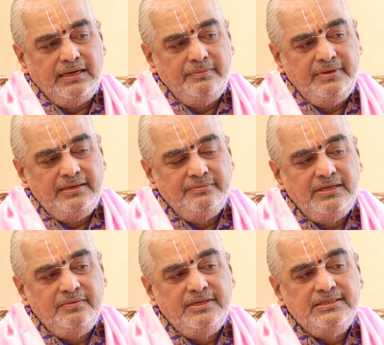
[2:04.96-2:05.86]
రామాయణ
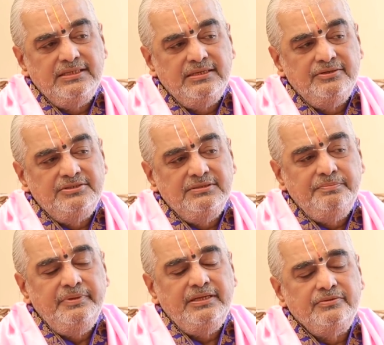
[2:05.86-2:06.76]
మహాభారతాల్లో
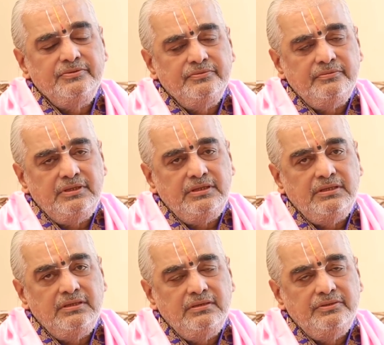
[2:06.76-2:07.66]
చెప్పారు
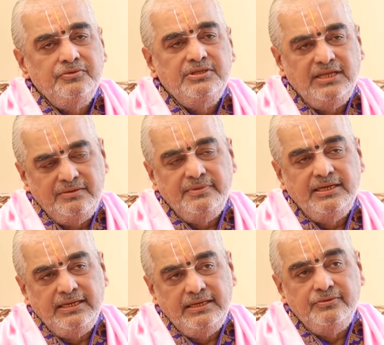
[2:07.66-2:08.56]
యుగ
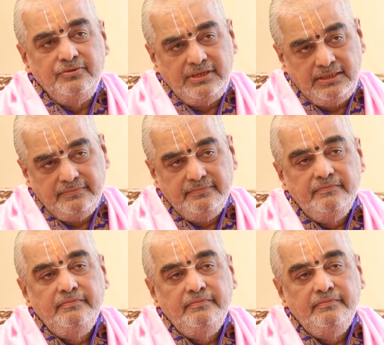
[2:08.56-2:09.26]
ధర్మాలు అనేది ఉంటాయి